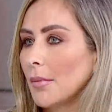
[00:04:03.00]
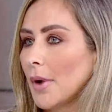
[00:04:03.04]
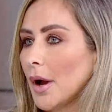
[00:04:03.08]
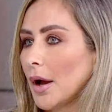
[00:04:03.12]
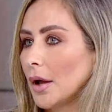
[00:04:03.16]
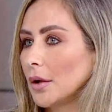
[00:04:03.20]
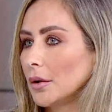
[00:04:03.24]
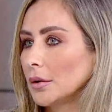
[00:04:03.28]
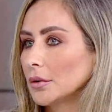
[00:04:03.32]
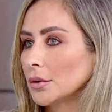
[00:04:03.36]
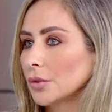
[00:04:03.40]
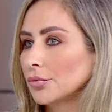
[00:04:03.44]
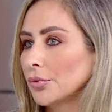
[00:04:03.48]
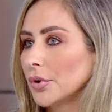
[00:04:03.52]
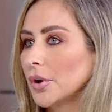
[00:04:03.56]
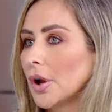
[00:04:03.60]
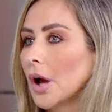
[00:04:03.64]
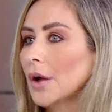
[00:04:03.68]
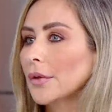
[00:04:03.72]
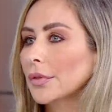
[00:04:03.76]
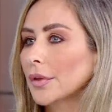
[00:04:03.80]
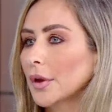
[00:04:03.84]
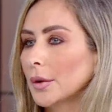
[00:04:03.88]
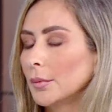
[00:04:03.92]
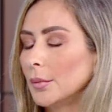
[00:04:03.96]
مع الطفل
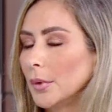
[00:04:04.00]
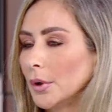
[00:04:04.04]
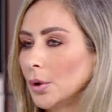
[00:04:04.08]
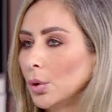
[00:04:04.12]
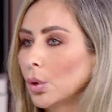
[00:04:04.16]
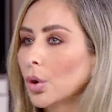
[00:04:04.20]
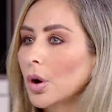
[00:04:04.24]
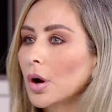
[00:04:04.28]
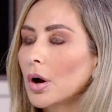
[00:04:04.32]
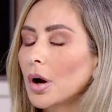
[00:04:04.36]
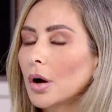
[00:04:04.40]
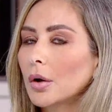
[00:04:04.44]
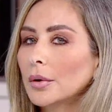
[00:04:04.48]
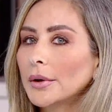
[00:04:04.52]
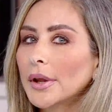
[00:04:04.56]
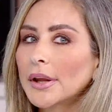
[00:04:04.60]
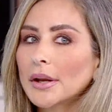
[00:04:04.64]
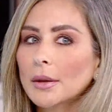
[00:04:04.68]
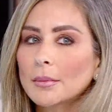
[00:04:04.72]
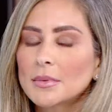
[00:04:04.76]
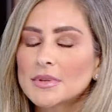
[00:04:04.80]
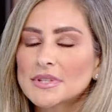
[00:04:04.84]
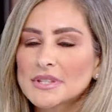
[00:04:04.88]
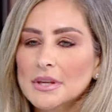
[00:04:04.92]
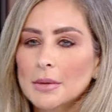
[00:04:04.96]
اكثر من لغه
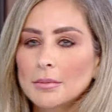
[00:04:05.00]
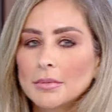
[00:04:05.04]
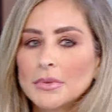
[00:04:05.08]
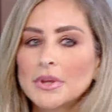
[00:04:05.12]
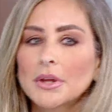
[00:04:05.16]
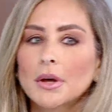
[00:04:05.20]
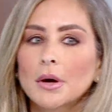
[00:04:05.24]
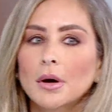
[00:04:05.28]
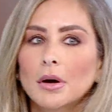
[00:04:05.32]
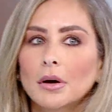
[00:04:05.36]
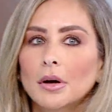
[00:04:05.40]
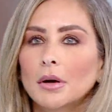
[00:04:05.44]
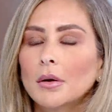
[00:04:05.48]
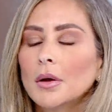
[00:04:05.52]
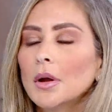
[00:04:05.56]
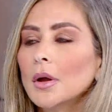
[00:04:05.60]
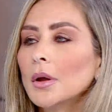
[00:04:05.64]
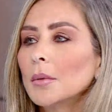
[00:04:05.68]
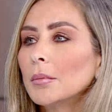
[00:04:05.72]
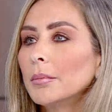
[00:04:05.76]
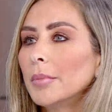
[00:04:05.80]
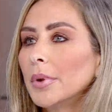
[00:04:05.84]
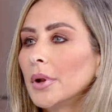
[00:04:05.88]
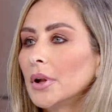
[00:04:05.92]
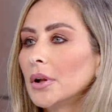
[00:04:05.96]
ونحن بنسميها
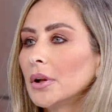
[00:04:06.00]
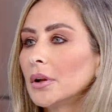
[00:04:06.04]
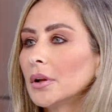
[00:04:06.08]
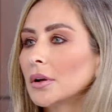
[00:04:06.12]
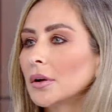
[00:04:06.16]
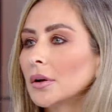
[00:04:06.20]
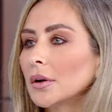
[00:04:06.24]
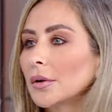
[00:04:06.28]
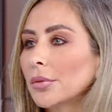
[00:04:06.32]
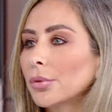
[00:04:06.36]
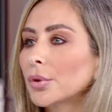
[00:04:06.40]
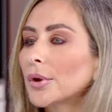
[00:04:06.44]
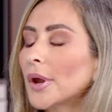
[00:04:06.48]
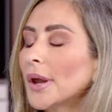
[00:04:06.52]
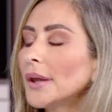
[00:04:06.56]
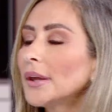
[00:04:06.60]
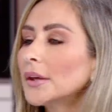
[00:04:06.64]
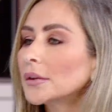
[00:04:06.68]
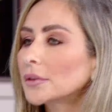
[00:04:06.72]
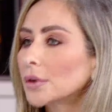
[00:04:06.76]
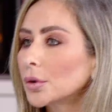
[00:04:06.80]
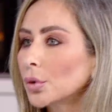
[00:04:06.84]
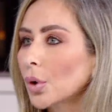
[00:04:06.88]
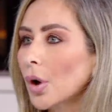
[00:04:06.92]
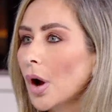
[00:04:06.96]

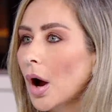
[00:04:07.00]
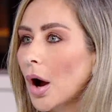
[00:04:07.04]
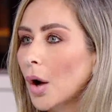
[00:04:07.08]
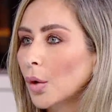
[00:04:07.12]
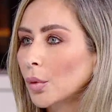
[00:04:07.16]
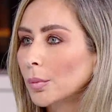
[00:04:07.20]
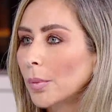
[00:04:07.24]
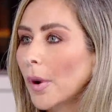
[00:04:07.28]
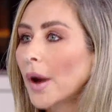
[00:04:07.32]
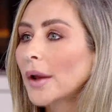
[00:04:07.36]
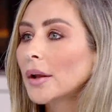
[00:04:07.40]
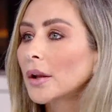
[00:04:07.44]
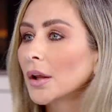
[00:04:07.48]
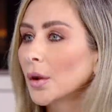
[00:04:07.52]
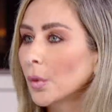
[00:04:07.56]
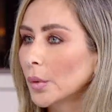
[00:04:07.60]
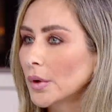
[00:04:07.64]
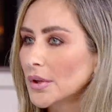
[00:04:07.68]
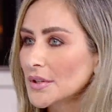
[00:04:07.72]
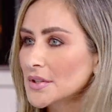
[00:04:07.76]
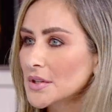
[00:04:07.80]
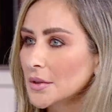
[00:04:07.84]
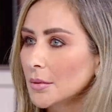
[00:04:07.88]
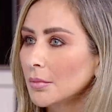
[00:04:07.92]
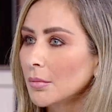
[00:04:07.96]
بالثنائيه اللغه او
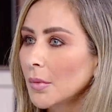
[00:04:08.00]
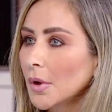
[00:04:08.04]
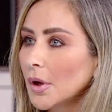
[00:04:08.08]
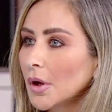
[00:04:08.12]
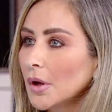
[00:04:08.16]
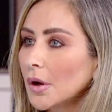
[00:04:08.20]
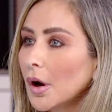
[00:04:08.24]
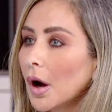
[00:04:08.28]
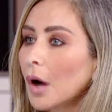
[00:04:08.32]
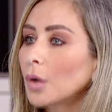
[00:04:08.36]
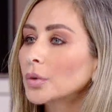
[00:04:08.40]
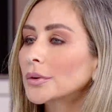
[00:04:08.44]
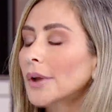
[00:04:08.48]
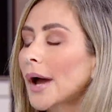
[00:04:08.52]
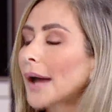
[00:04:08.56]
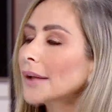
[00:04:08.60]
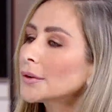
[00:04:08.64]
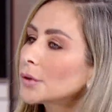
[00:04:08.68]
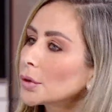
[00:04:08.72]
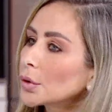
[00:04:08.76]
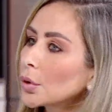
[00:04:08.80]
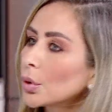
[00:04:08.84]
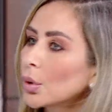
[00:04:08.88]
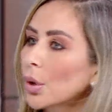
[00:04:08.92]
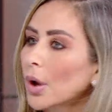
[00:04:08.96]
البايلينجوليزم او
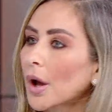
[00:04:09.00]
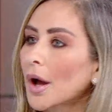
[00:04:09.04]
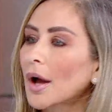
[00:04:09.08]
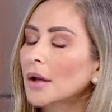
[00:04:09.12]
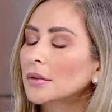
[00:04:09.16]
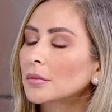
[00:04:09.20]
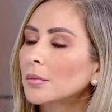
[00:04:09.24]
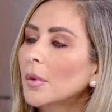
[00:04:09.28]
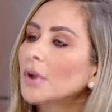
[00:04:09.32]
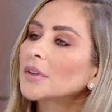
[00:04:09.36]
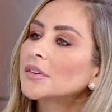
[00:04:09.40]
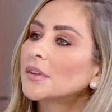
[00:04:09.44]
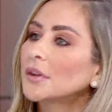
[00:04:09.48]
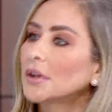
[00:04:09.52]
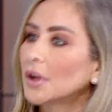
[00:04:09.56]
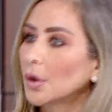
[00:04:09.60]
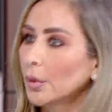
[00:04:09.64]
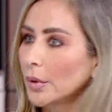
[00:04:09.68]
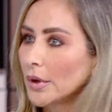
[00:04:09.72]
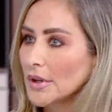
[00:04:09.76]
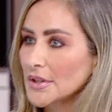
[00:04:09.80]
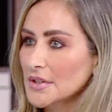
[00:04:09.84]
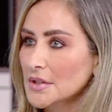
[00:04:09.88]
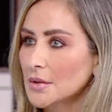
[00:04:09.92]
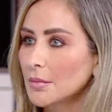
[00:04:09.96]
تعدد اللغات مالتي
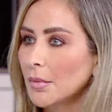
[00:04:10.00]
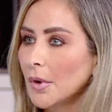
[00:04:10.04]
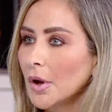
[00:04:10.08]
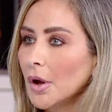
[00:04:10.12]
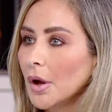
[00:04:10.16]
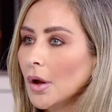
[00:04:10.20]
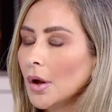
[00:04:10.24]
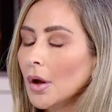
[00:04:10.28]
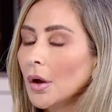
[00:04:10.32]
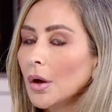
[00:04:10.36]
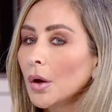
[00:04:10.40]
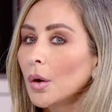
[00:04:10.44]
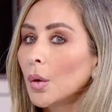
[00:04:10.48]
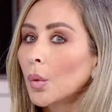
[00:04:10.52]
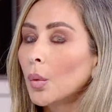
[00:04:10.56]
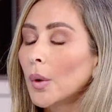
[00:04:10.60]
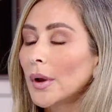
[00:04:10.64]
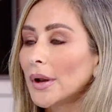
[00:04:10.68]
نعم.